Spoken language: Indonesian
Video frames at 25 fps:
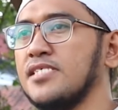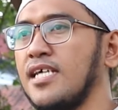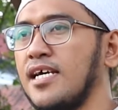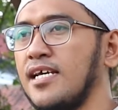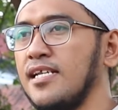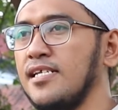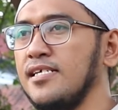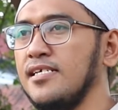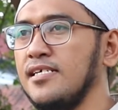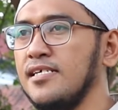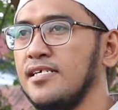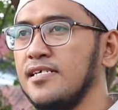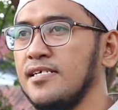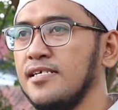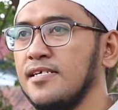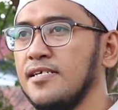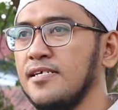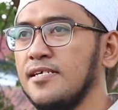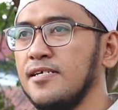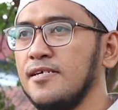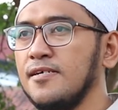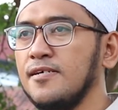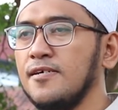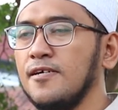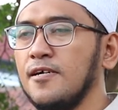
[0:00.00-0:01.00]
sekali,
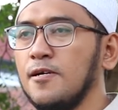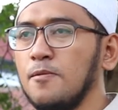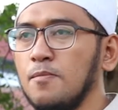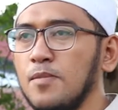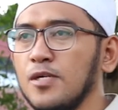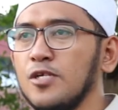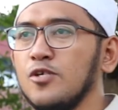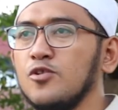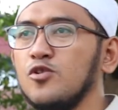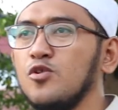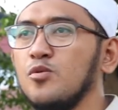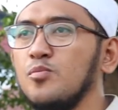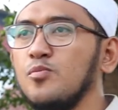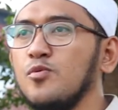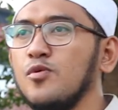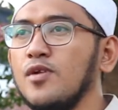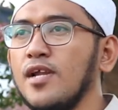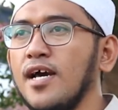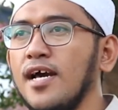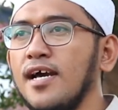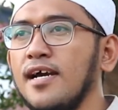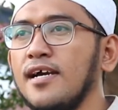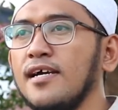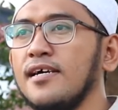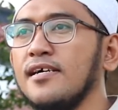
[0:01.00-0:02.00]
begitu
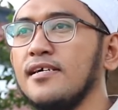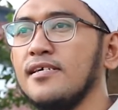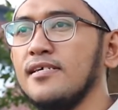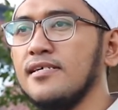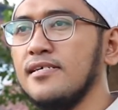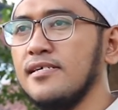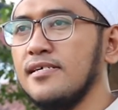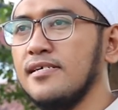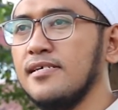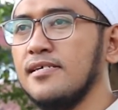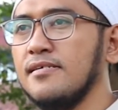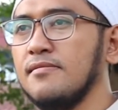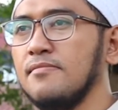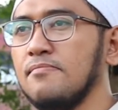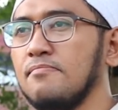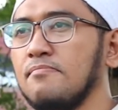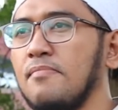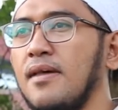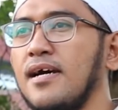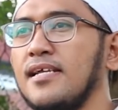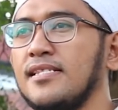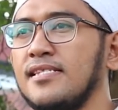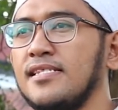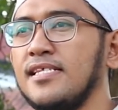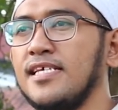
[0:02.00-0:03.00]
pula
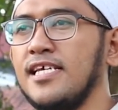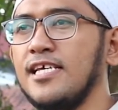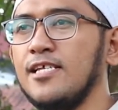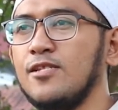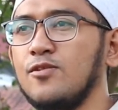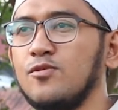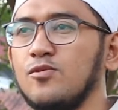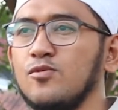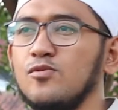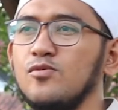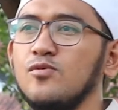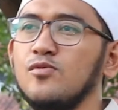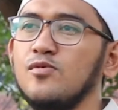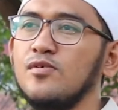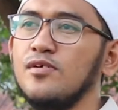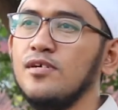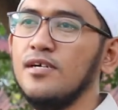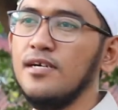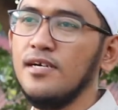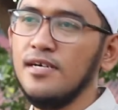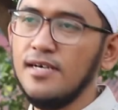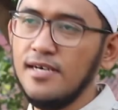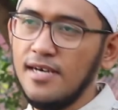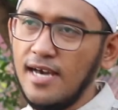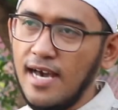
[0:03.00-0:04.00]
mati itu
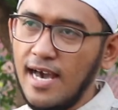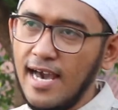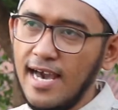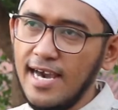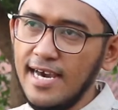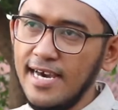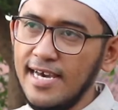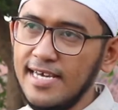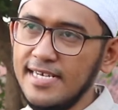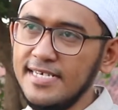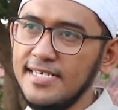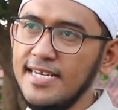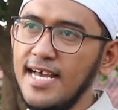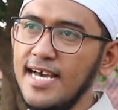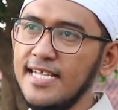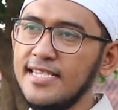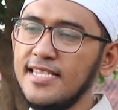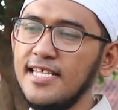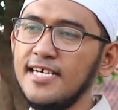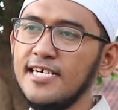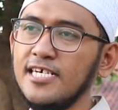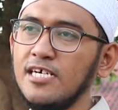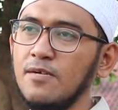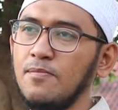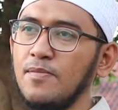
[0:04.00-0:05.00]
akan
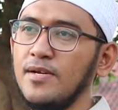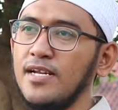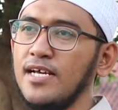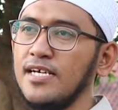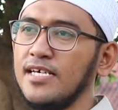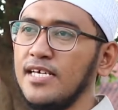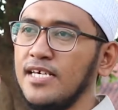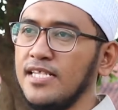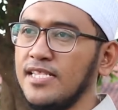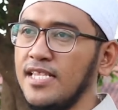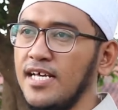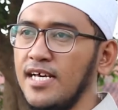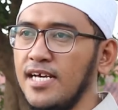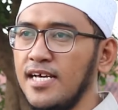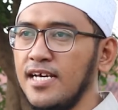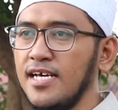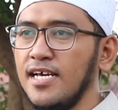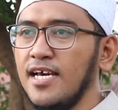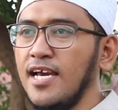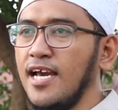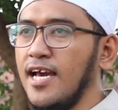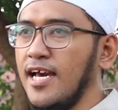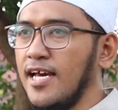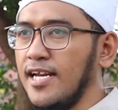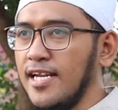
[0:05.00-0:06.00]
datang kepada
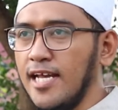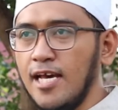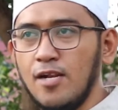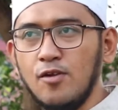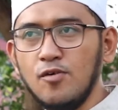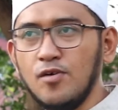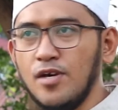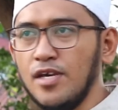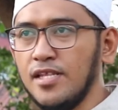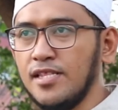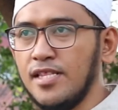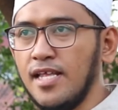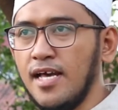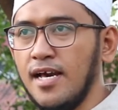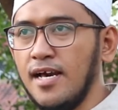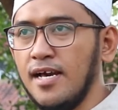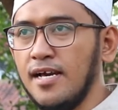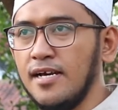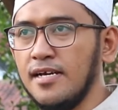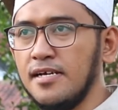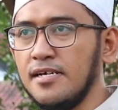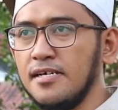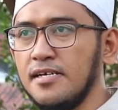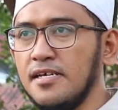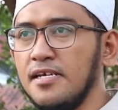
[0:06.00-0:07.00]
kita lalu
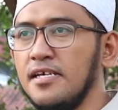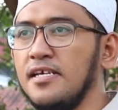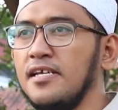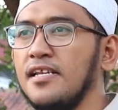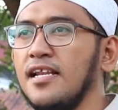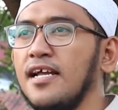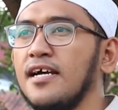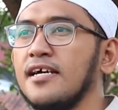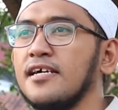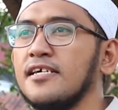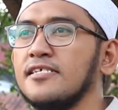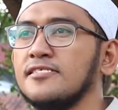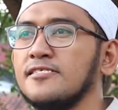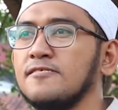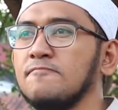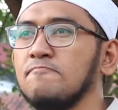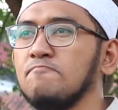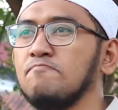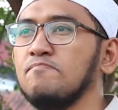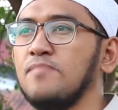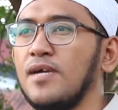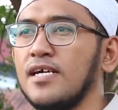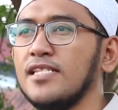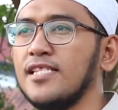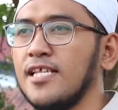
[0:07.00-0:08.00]
kita hilang
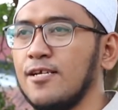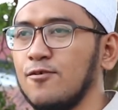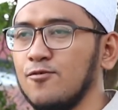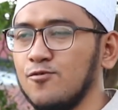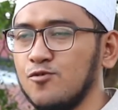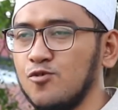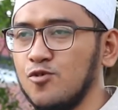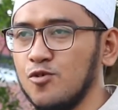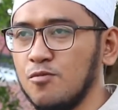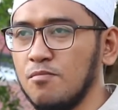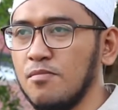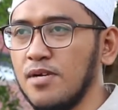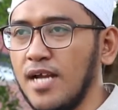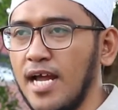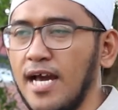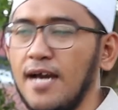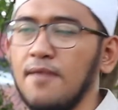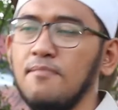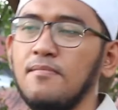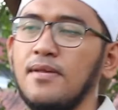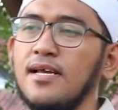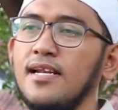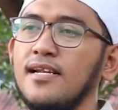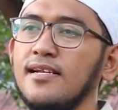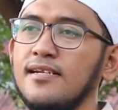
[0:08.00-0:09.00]
kesempatan untuk
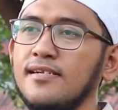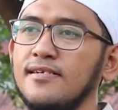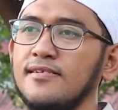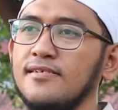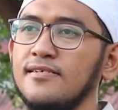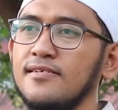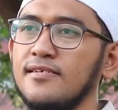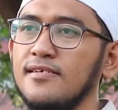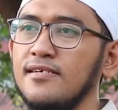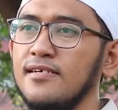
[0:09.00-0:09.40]
beramal.